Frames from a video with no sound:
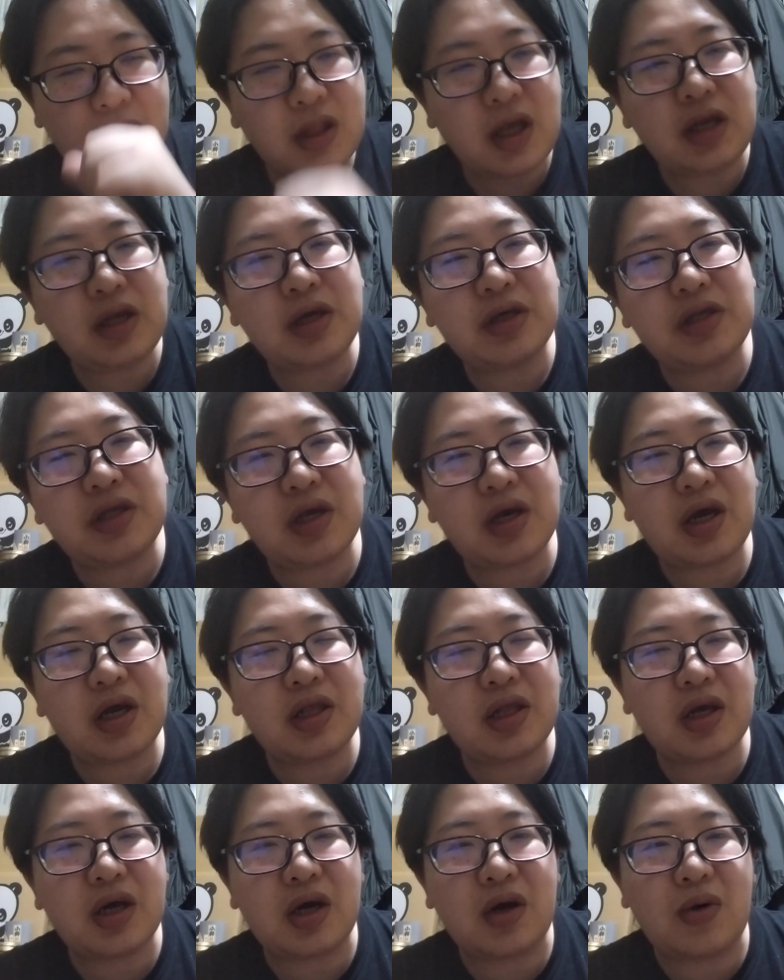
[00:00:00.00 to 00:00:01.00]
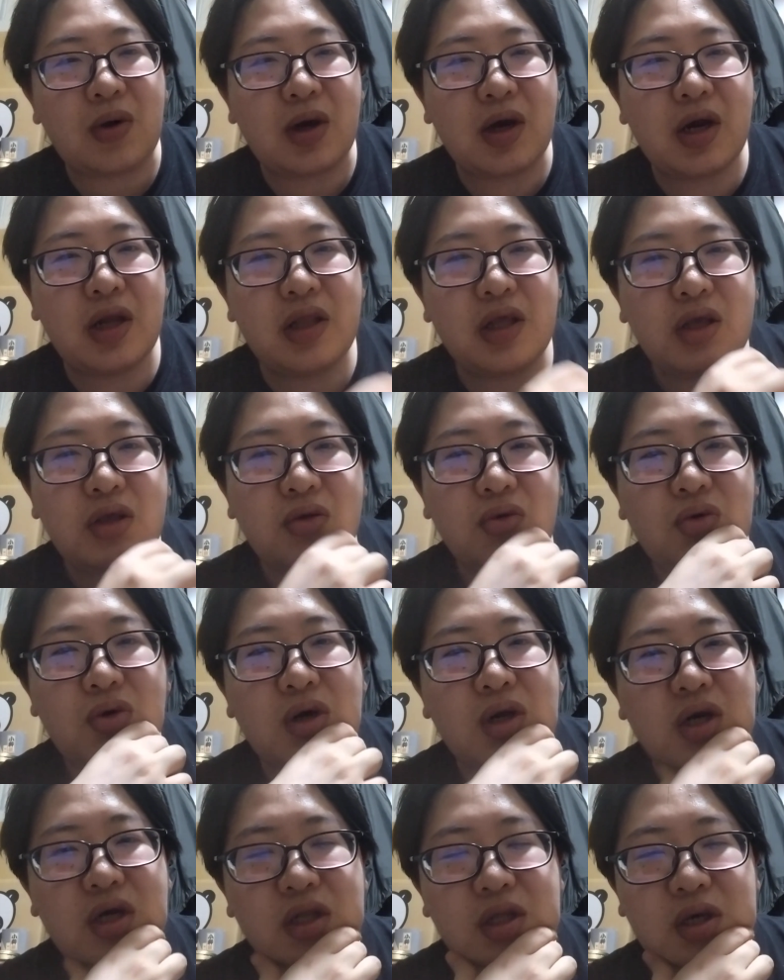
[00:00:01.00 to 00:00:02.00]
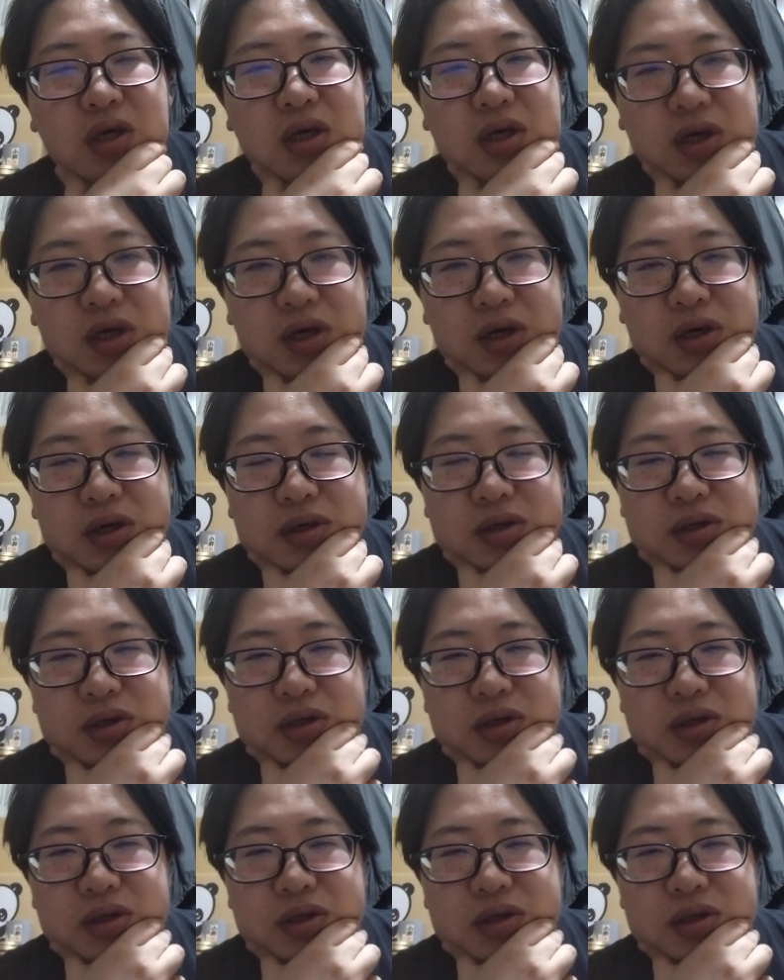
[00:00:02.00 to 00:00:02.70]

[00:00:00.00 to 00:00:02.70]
何が正解だかわからない世の中だから、